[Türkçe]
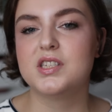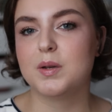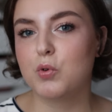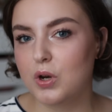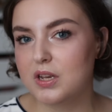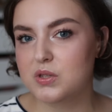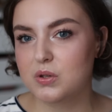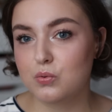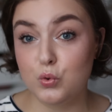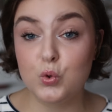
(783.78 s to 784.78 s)
diyeceğim
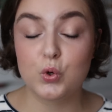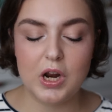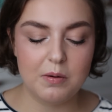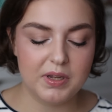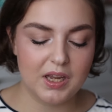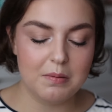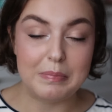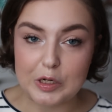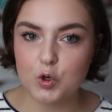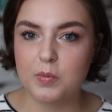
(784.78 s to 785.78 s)
koleksiyon ürünler. Bir kere
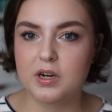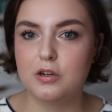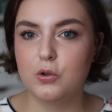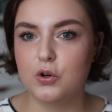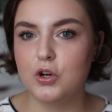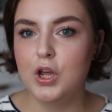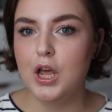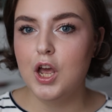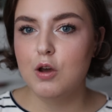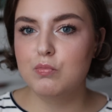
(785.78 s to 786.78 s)
bir numaralı ürün
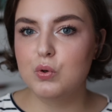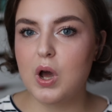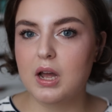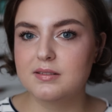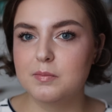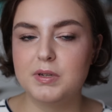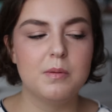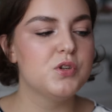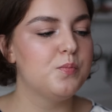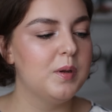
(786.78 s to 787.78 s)
bu Anti
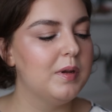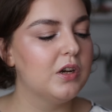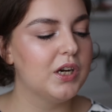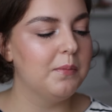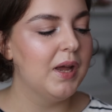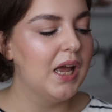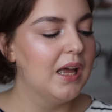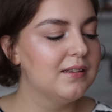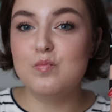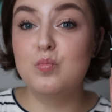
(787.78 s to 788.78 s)
Blemish BB Cream
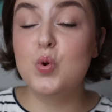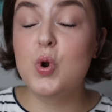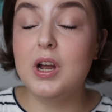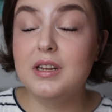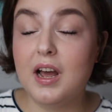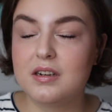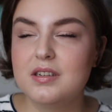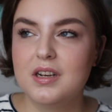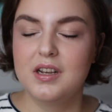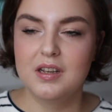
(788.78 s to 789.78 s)
de bu kadar
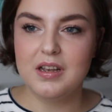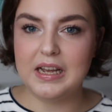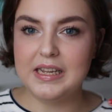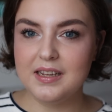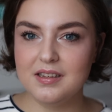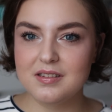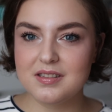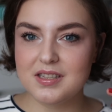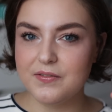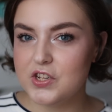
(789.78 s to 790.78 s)
hani
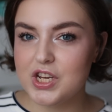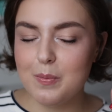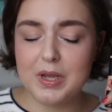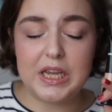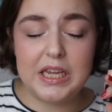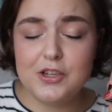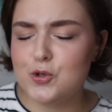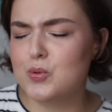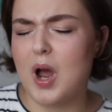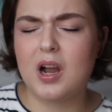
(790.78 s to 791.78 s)
seveceğimi
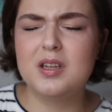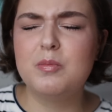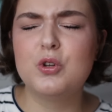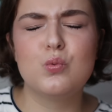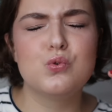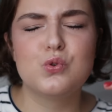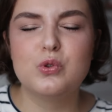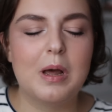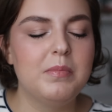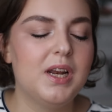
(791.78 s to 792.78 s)
hiç aklımın
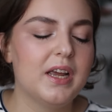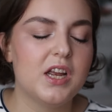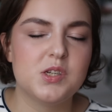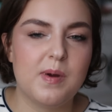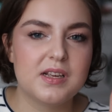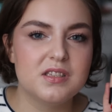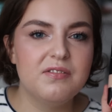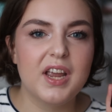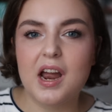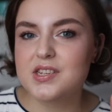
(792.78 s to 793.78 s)
ucundan bile geçmezdi
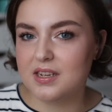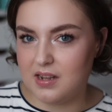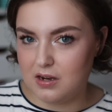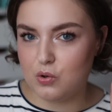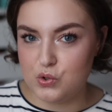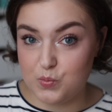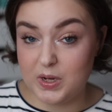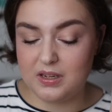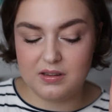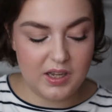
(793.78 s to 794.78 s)
ve gerçekten hoşuma
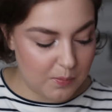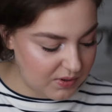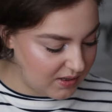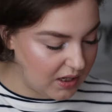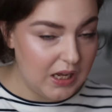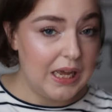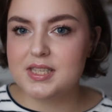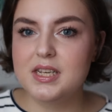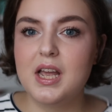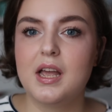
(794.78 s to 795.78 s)
gitti yapısı.
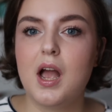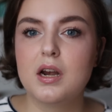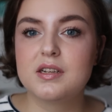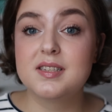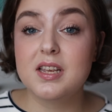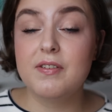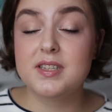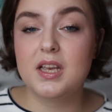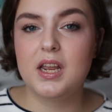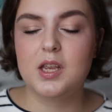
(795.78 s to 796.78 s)
İkincisi eğer kısa ve
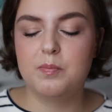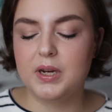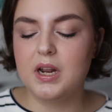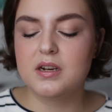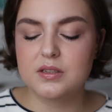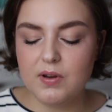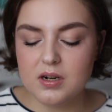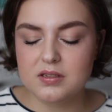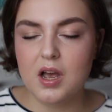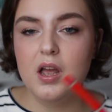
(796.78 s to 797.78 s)
seyrek kirpikleriniz
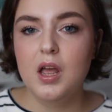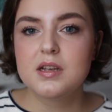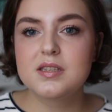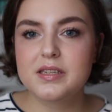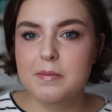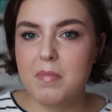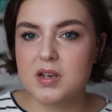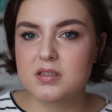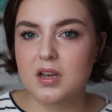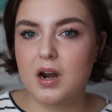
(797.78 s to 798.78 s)
varsa slim
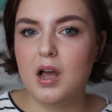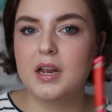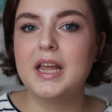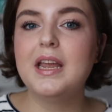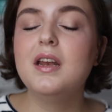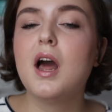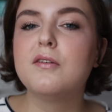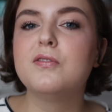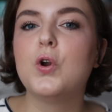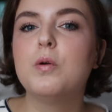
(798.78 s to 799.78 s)
maskara hani illa
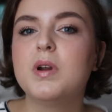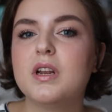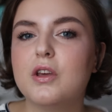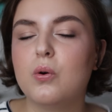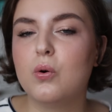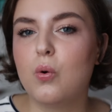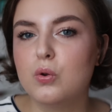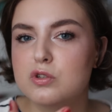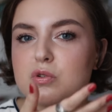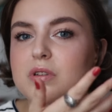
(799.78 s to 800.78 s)
flormarın Flormar'ınki
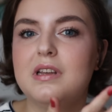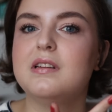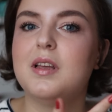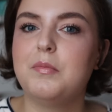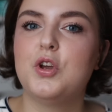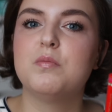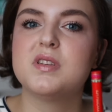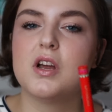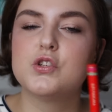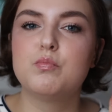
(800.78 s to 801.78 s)
olsun diye demiyorum.
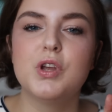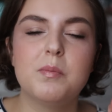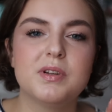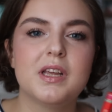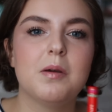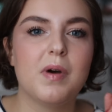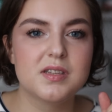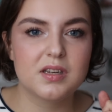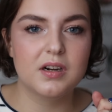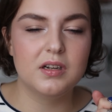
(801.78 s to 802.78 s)
Sadece bu yapıdaki
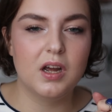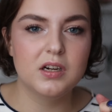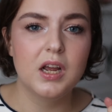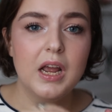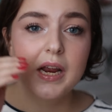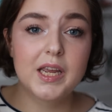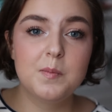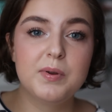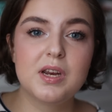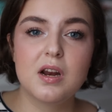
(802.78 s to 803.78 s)
maskaralar
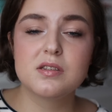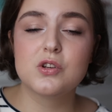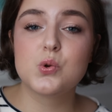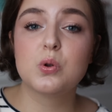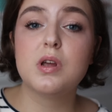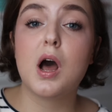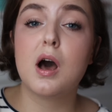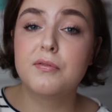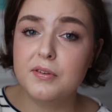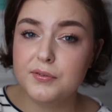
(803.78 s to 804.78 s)
kirpiklerinize çok daha
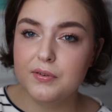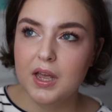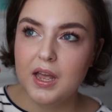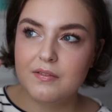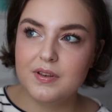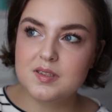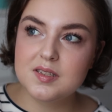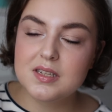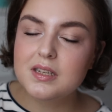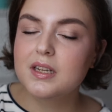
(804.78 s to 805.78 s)
hafif ve
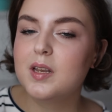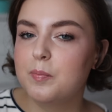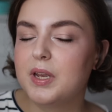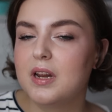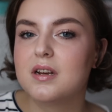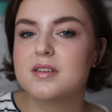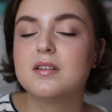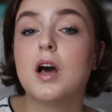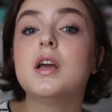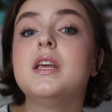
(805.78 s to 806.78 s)
sizin kirpiklerinize
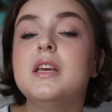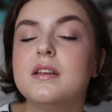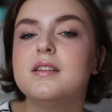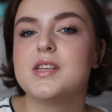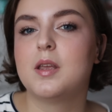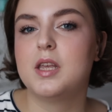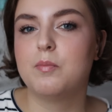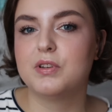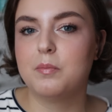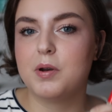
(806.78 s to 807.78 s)
daha iyi gidecek
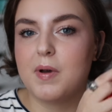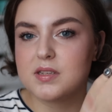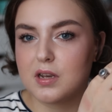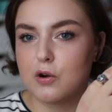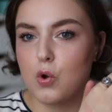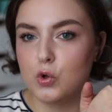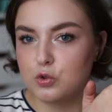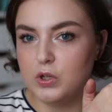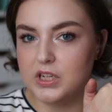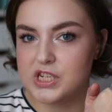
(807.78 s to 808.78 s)
yapıda bir maskara
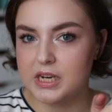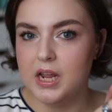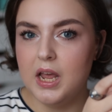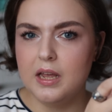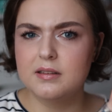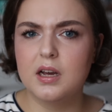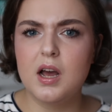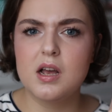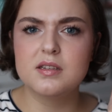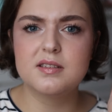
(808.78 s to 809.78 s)
olduğu için
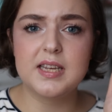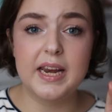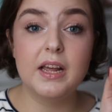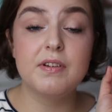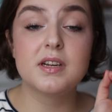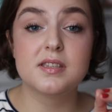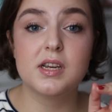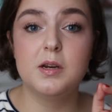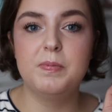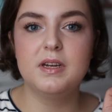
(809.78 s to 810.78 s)
daha seyrek ve
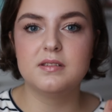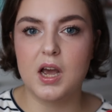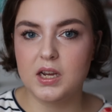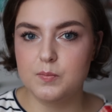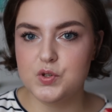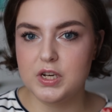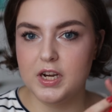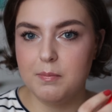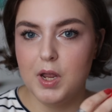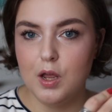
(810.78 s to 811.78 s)
kısa kirpikli
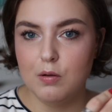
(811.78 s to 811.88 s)
takipçilerim